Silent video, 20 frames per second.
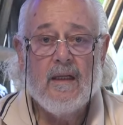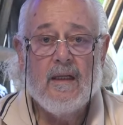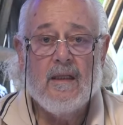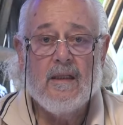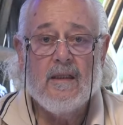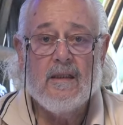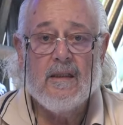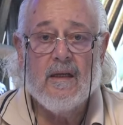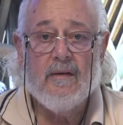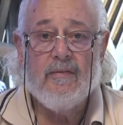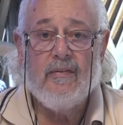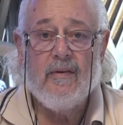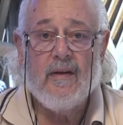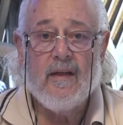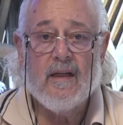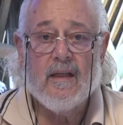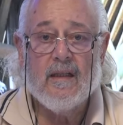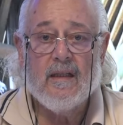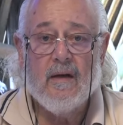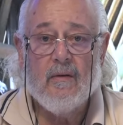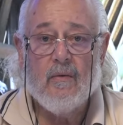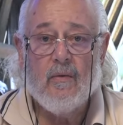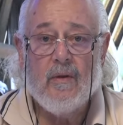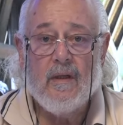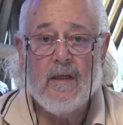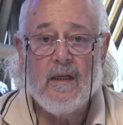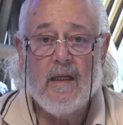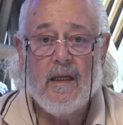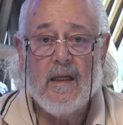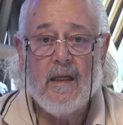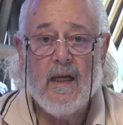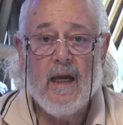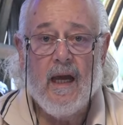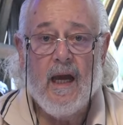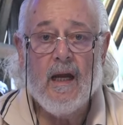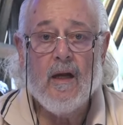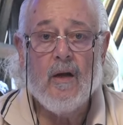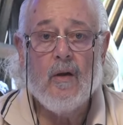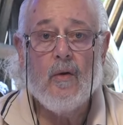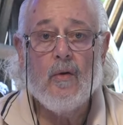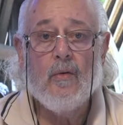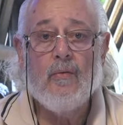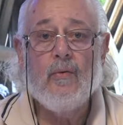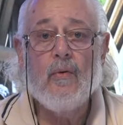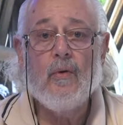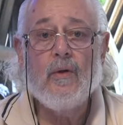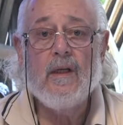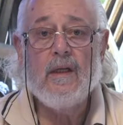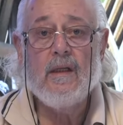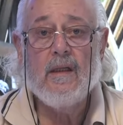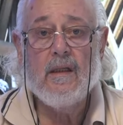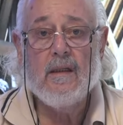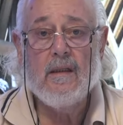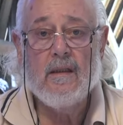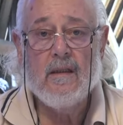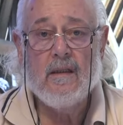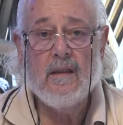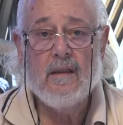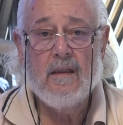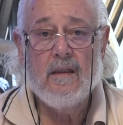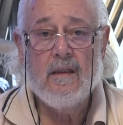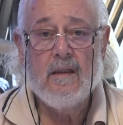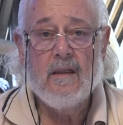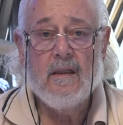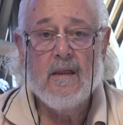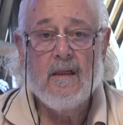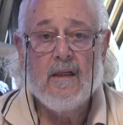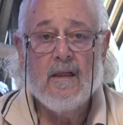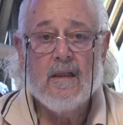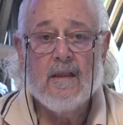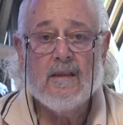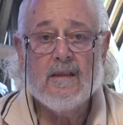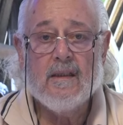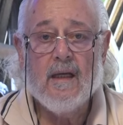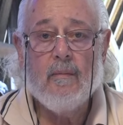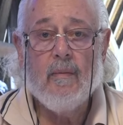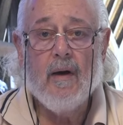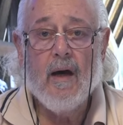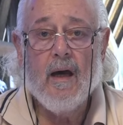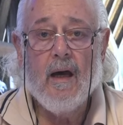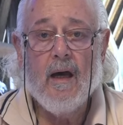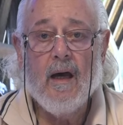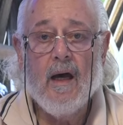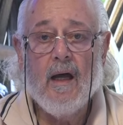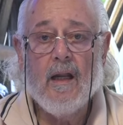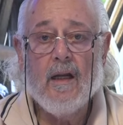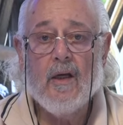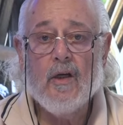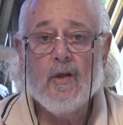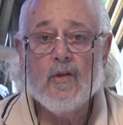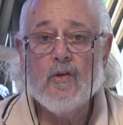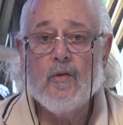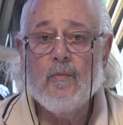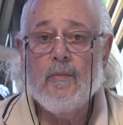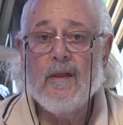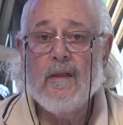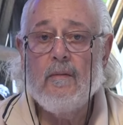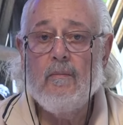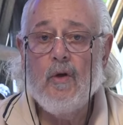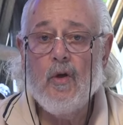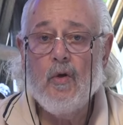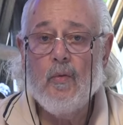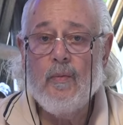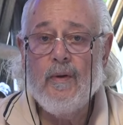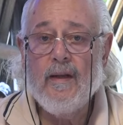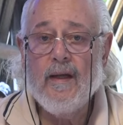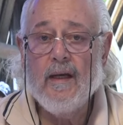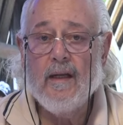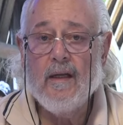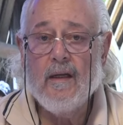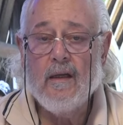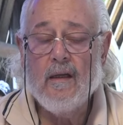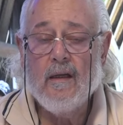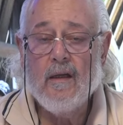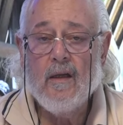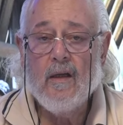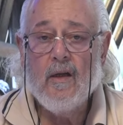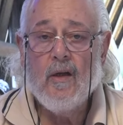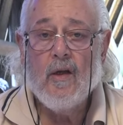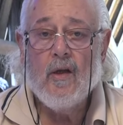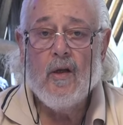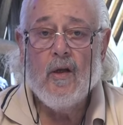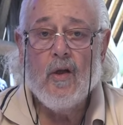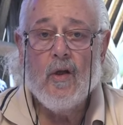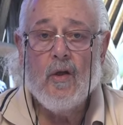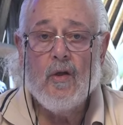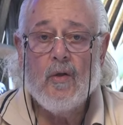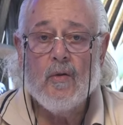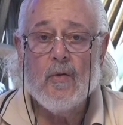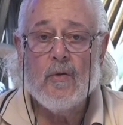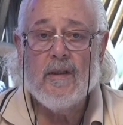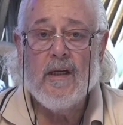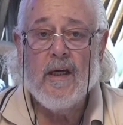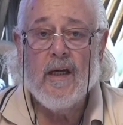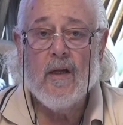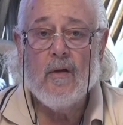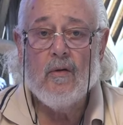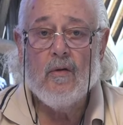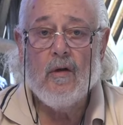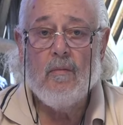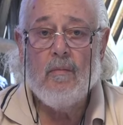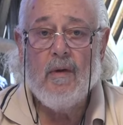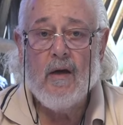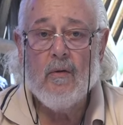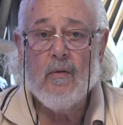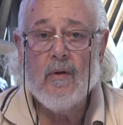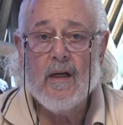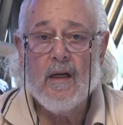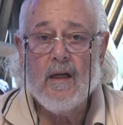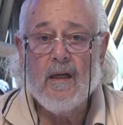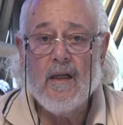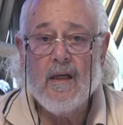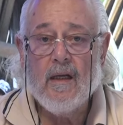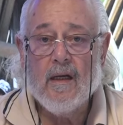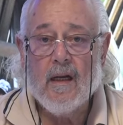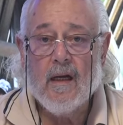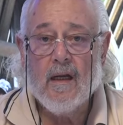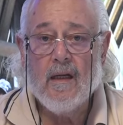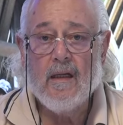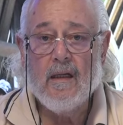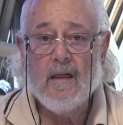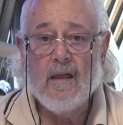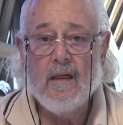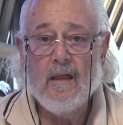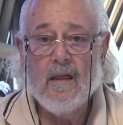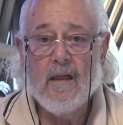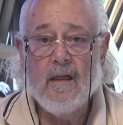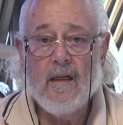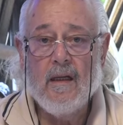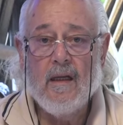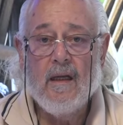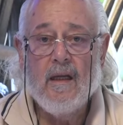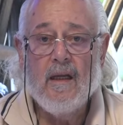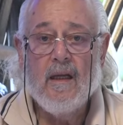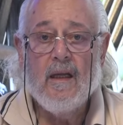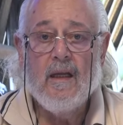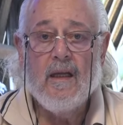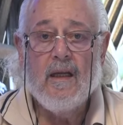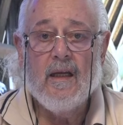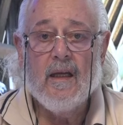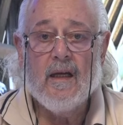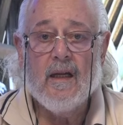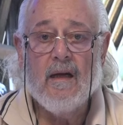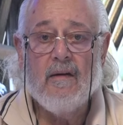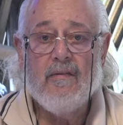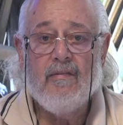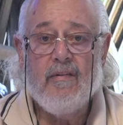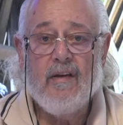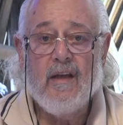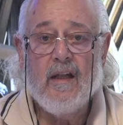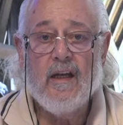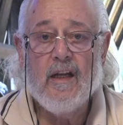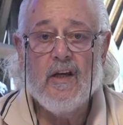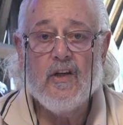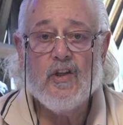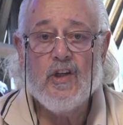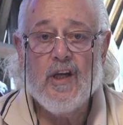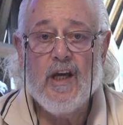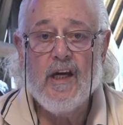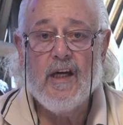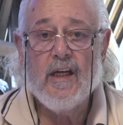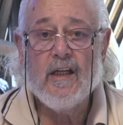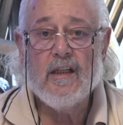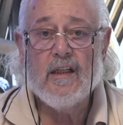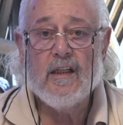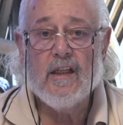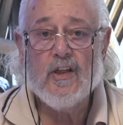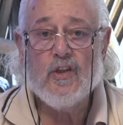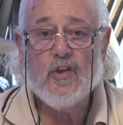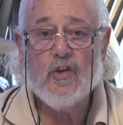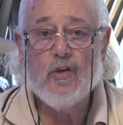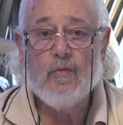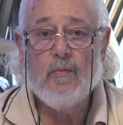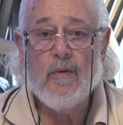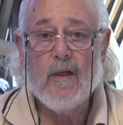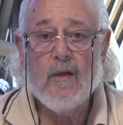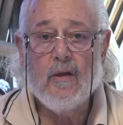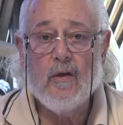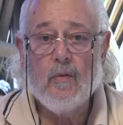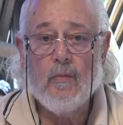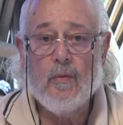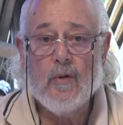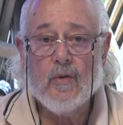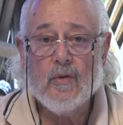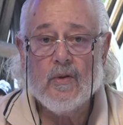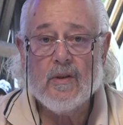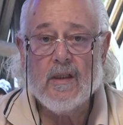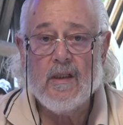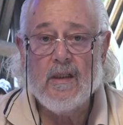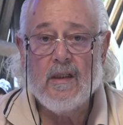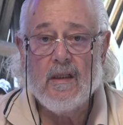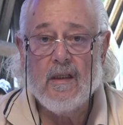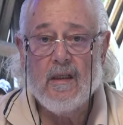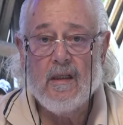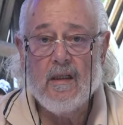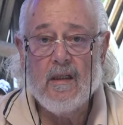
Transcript: سفير دولة أنجلوفونية سبق أن اعتمد بلبنان يوضح أن المحور الإيراني يرى في نجاح التجربة القبرصية